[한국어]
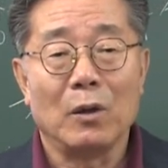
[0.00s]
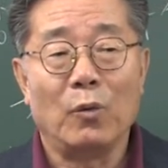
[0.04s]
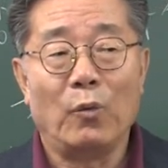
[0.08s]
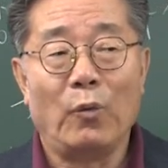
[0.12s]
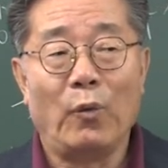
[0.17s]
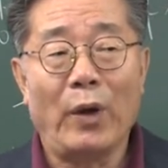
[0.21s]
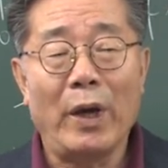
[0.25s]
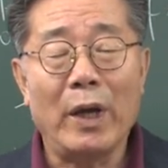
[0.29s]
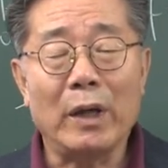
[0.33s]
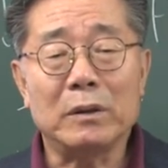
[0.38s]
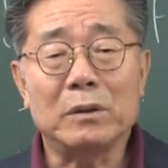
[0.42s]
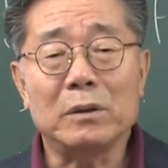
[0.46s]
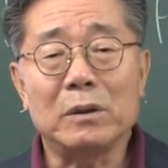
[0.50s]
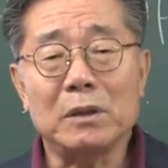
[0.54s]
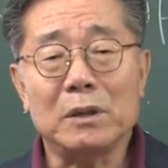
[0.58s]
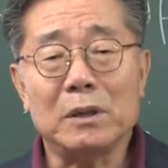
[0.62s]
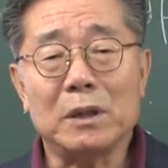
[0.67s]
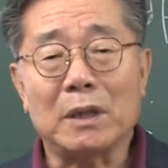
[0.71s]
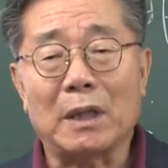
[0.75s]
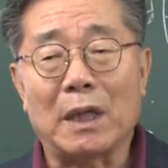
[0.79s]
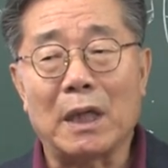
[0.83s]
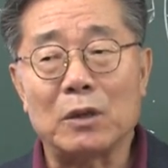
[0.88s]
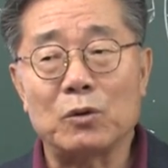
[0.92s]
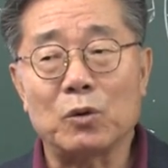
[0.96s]
왜
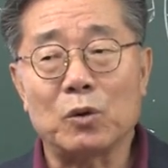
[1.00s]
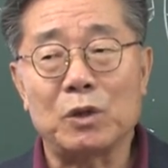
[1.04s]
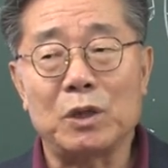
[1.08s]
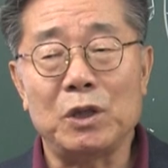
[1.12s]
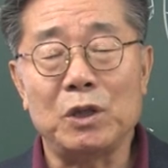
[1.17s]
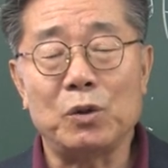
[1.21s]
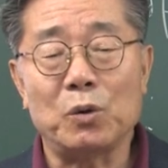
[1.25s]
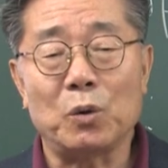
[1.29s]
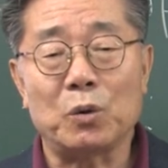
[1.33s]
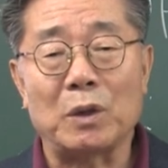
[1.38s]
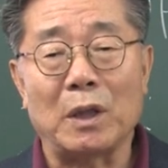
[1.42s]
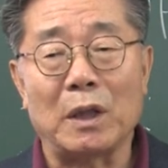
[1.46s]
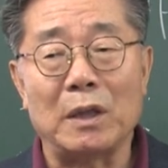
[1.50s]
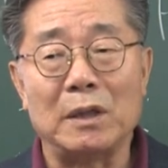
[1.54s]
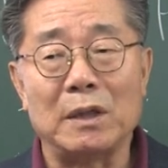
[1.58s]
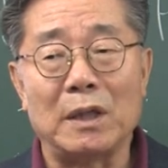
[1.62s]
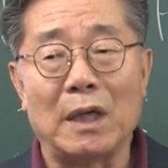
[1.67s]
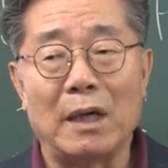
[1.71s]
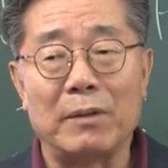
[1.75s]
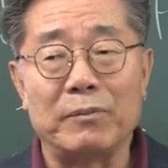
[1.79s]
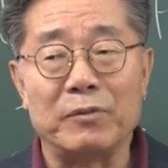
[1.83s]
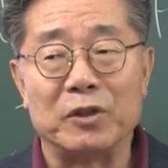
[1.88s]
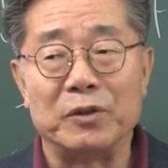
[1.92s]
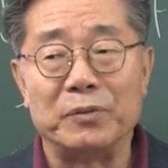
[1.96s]
그것이 계속
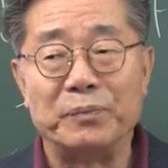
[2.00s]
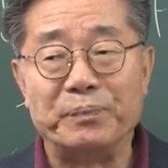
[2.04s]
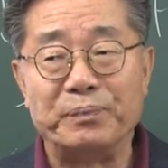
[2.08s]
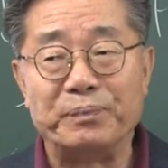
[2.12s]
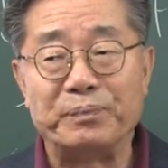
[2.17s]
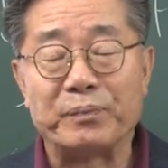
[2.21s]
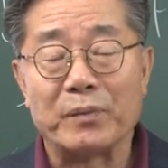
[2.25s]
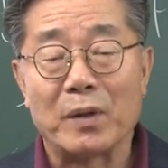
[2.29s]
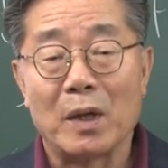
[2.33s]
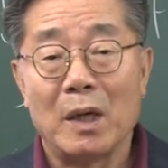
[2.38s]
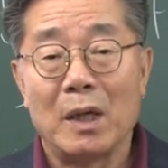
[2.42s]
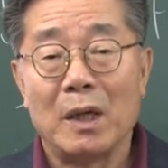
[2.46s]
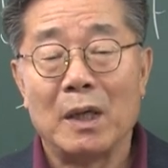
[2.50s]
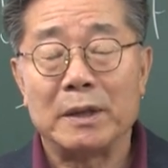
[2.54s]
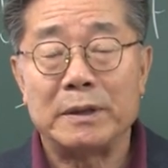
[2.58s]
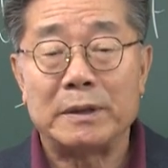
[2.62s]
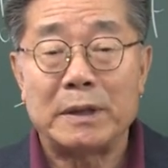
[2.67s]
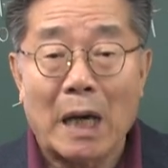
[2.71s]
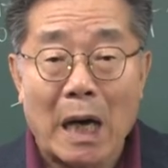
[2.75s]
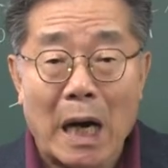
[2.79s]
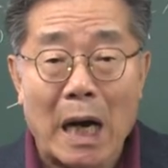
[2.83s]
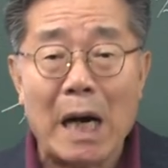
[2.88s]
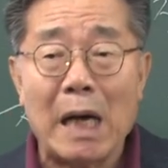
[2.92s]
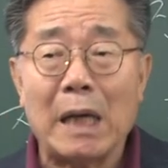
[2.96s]
지속되느냐 하면
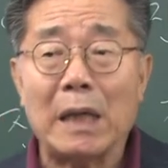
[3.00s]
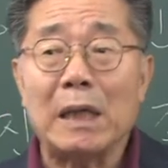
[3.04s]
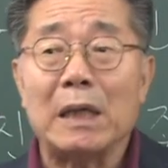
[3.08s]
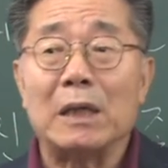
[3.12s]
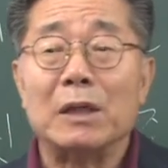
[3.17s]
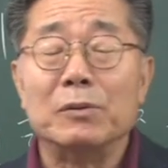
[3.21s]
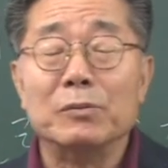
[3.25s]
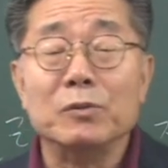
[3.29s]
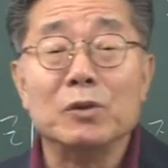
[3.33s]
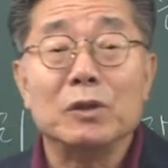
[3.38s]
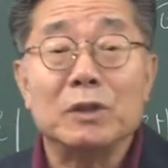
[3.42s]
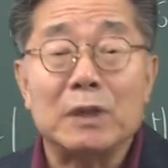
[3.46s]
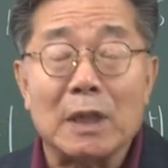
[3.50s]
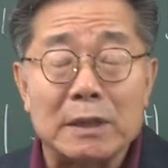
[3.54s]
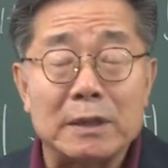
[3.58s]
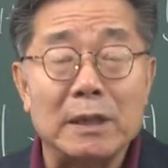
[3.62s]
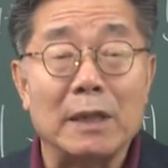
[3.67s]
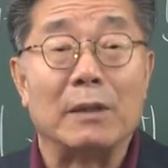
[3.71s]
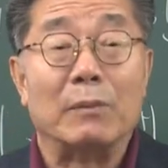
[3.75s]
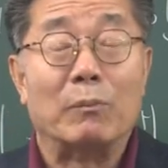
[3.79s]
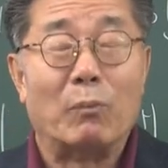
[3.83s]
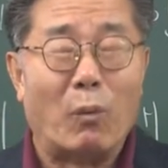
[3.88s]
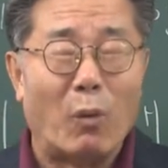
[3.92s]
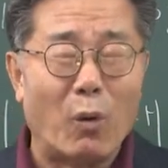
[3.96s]
자아가 없는
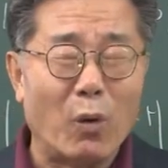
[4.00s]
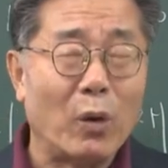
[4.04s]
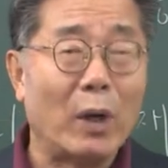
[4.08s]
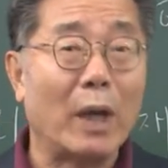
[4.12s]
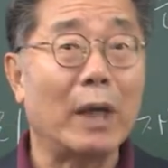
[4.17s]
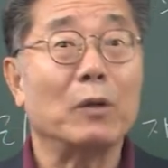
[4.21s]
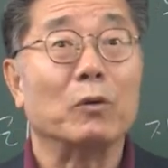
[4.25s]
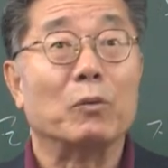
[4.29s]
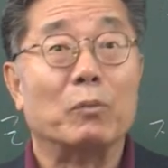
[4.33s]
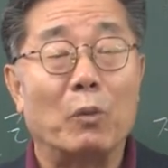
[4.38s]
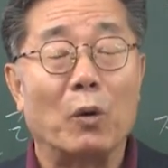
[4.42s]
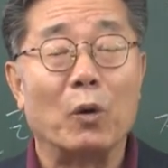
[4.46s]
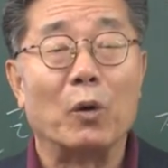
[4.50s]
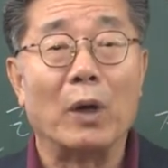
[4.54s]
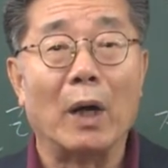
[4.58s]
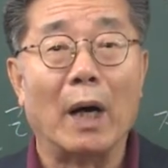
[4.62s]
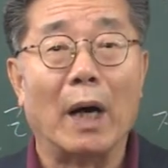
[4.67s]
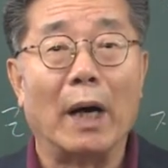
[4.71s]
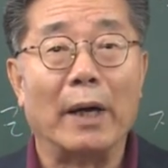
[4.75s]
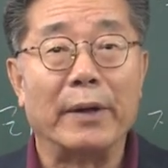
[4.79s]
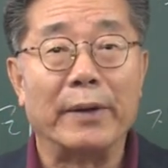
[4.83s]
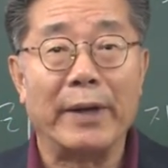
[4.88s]
자체를 몰라요. 몰라.